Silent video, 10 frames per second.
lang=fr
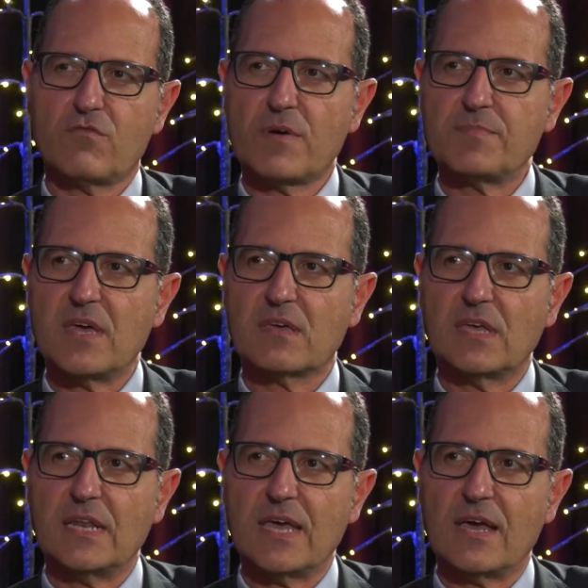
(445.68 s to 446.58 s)
voit bien
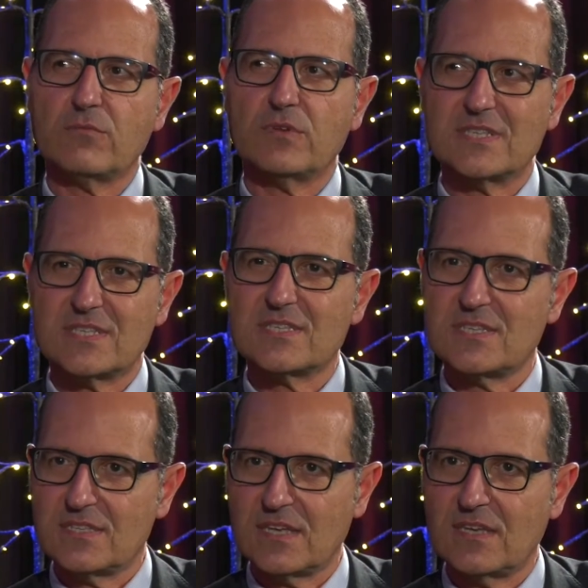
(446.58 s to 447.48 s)
qu'il y a une
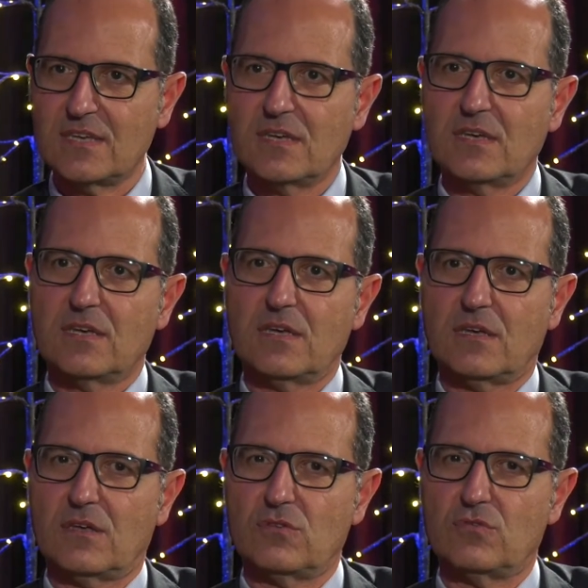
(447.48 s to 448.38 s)
nécessité
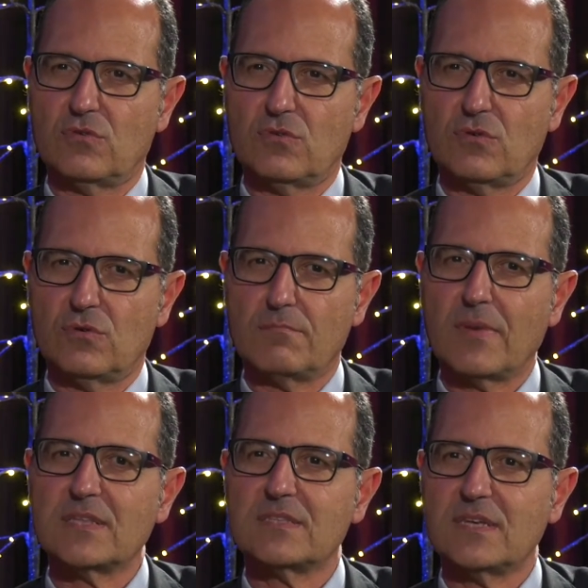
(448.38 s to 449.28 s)
de
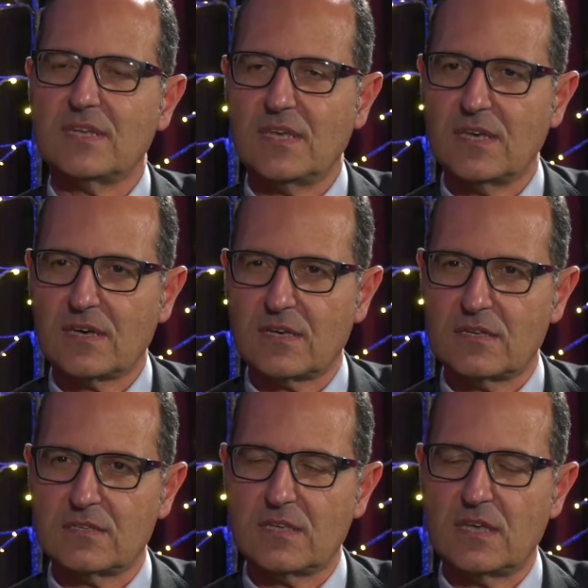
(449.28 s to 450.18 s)

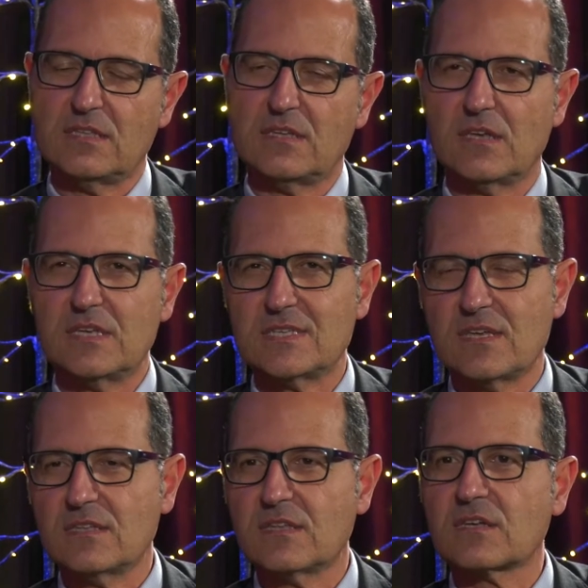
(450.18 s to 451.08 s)
maintenir et
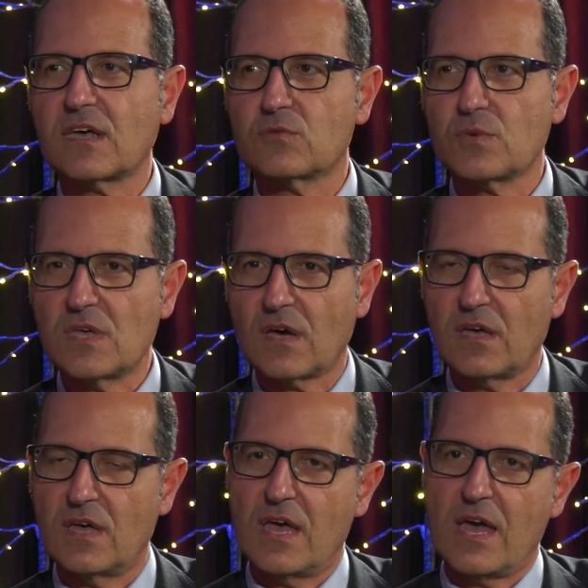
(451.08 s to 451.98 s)
d'essayer de traduire
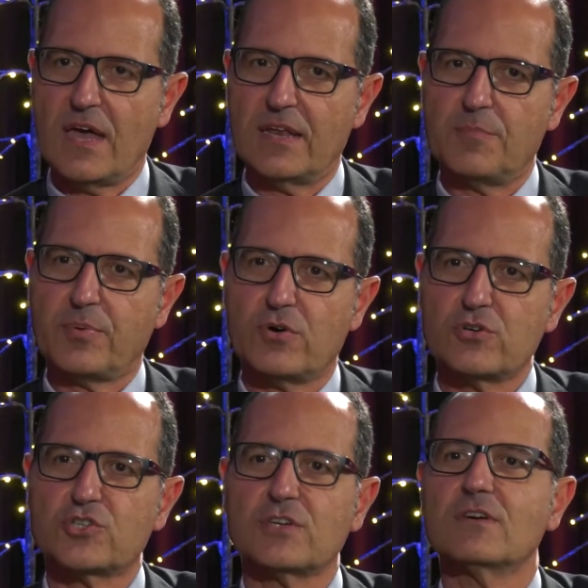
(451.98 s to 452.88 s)
une
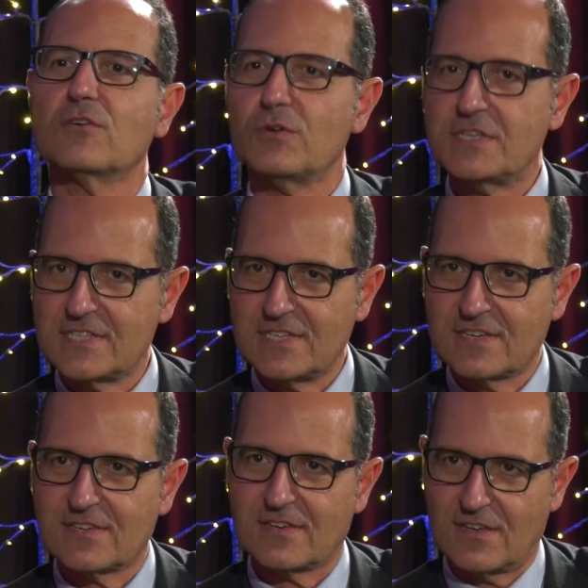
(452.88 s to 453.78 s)
approche
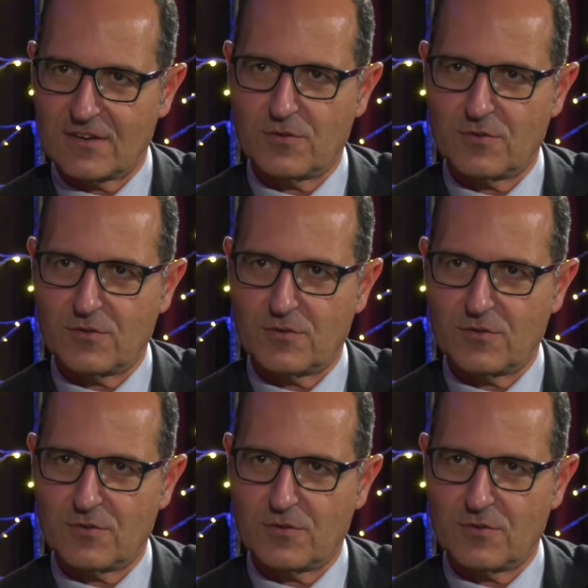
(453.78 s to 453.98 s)
holistique, comment hein,